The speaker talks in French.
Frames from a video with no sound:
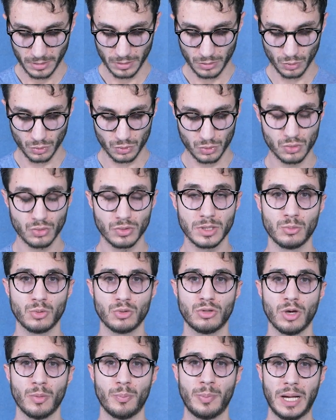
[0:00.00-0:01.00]
Donc, ce sont des
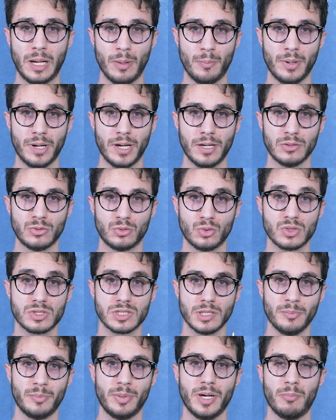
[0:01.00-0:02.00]
moteurs pas à pas,
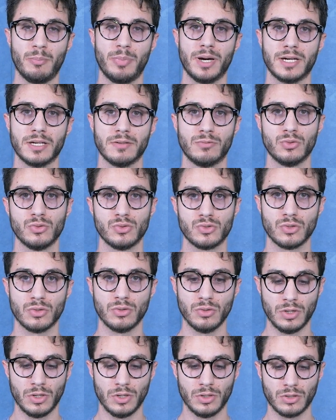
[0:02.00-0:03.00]
200 pas par
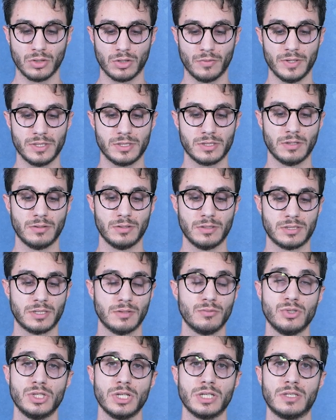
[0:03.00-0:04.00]
révolution. Donc, en fait, ça
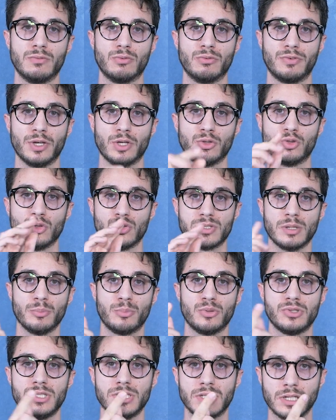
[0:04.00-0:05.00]
veut dire qu'ils vont faire 200
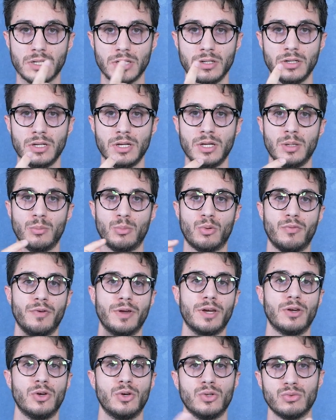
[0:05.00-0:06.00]
petits crans pour
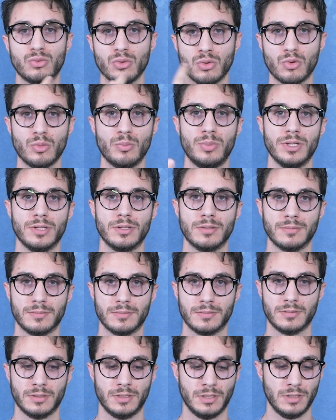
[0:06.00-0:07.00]
faire un tour complet.
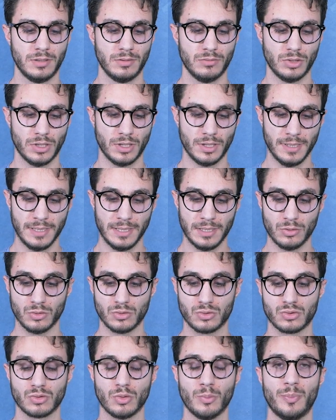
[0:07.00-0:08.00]
Voilà. Donc,
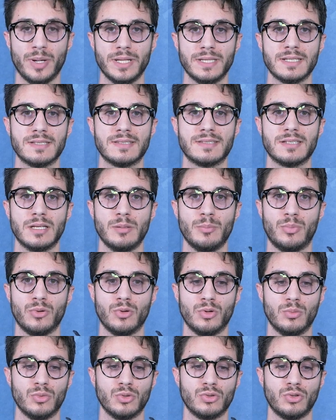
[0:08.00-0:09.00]
ce ne sont pas des
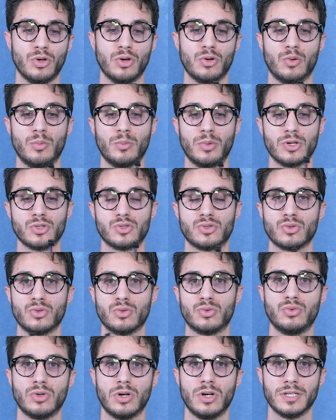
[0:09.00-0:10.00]
simples moteurs qu'on branche sur le
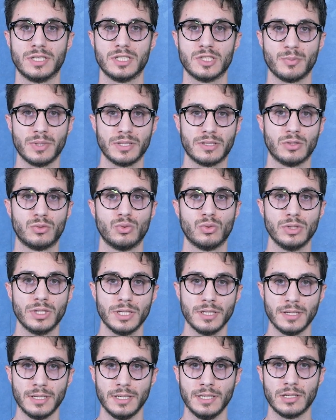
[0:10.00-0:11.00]
courant et qui se mettent à
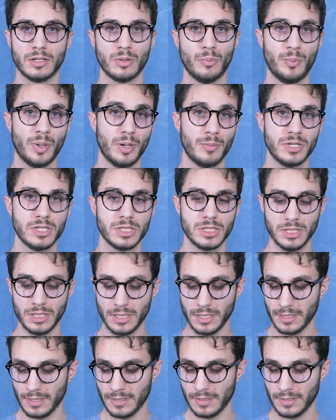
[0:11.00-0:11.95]
tourner, comme par magie.